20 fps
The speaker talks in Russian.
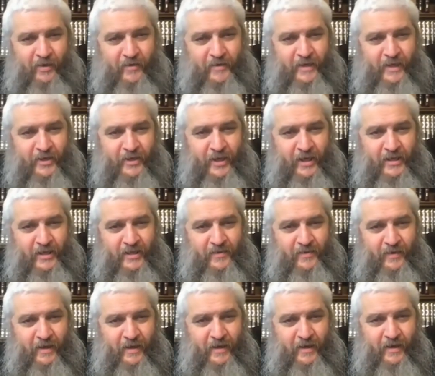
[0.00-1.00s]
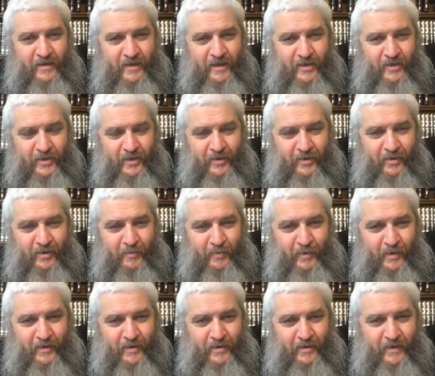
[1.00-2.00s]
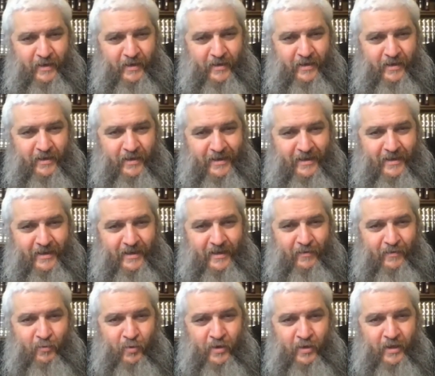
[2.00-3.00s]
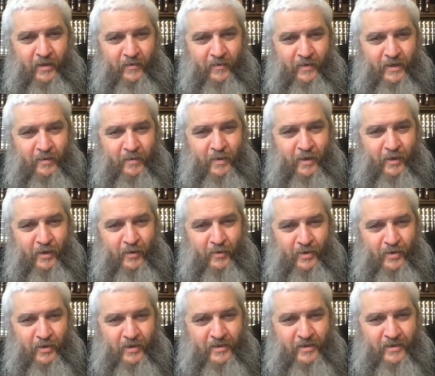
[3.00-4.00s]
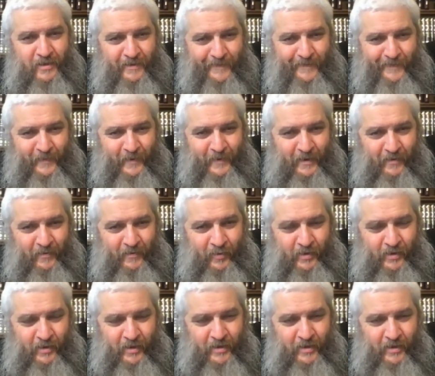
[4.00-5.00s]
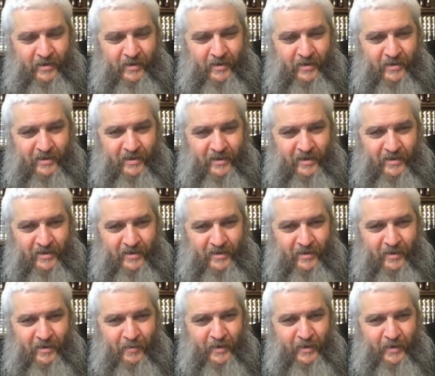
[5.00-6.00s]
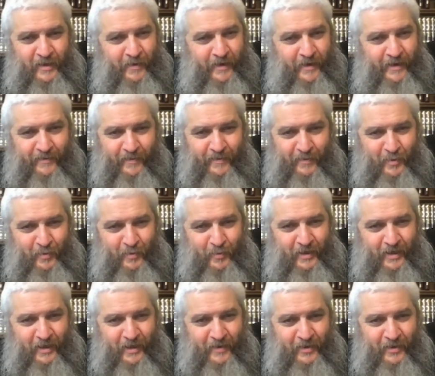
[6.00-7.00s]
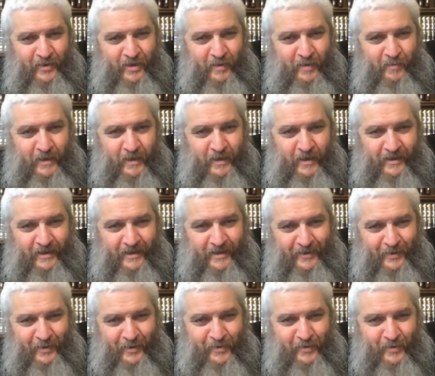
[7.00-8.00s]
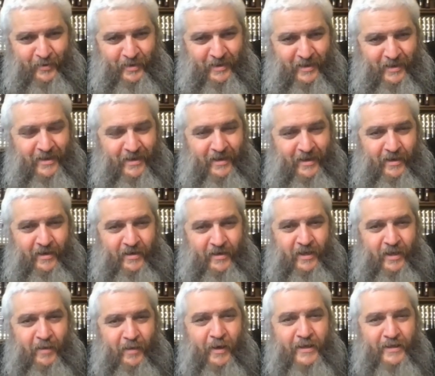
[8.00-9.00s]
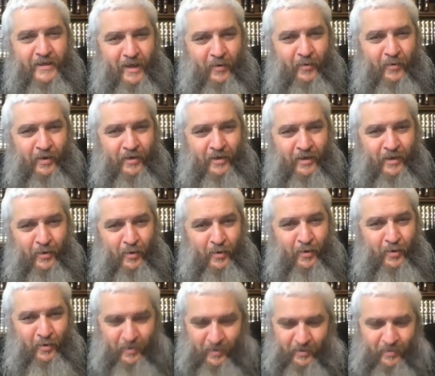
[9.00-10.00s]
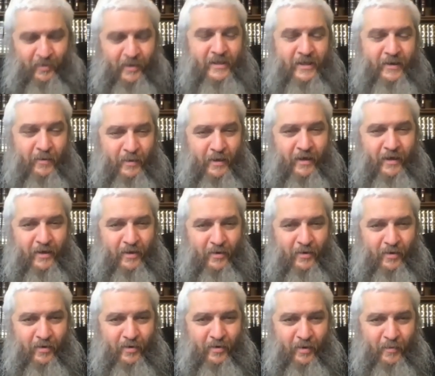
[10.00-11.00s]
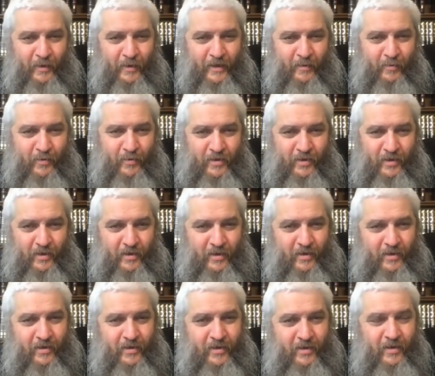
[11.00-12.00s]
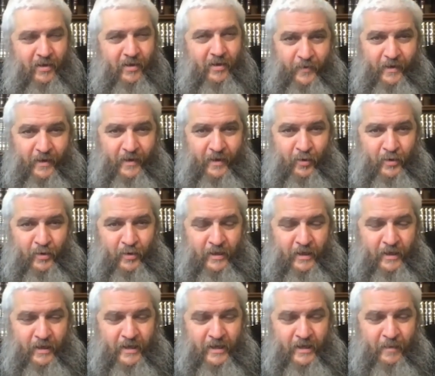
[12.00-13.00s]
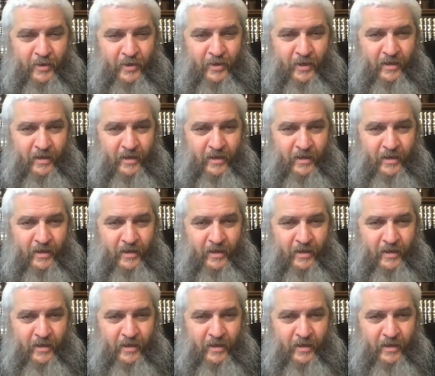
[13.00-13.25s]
которые возвращаются с войны, знаете, которые были до войны, и вдруг они видят мирную жизнь, и вот они, так сказать, не понимают. В общем, многие вещи непонятны. То есть люди занимаются какой-то ерундой, ну, назовем так, ерундой, потому что люди, так сказать,